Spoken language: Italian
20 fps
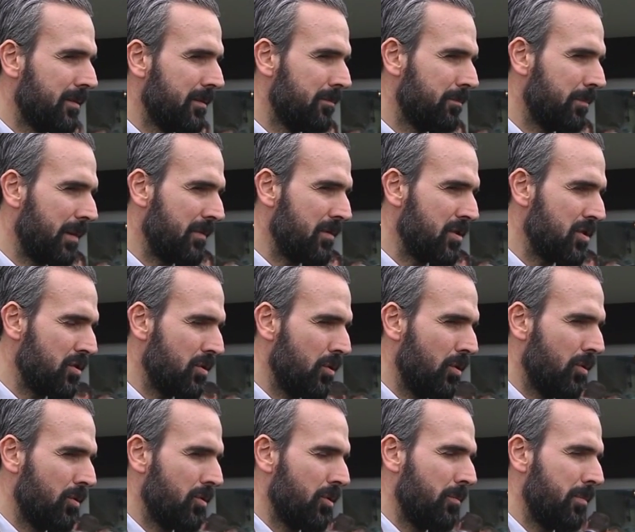
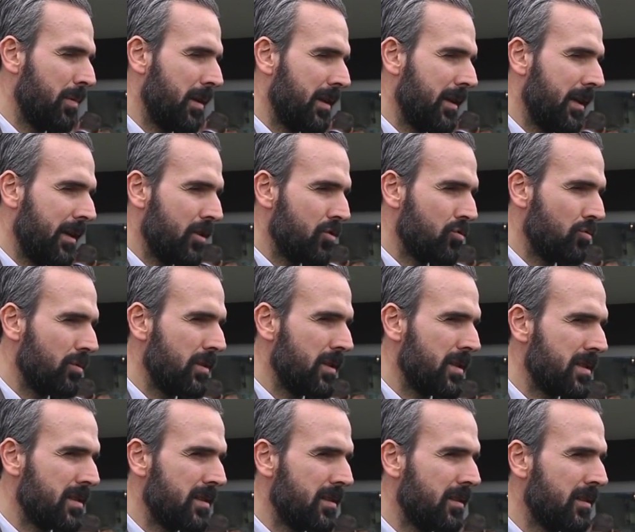previsioni o per dare
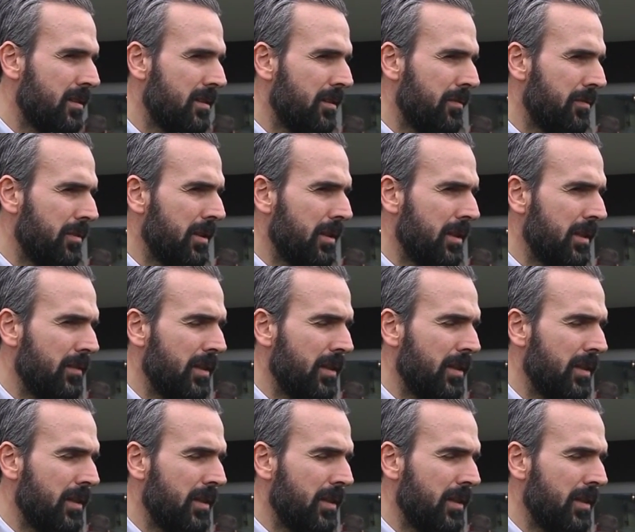giudizi definitivi.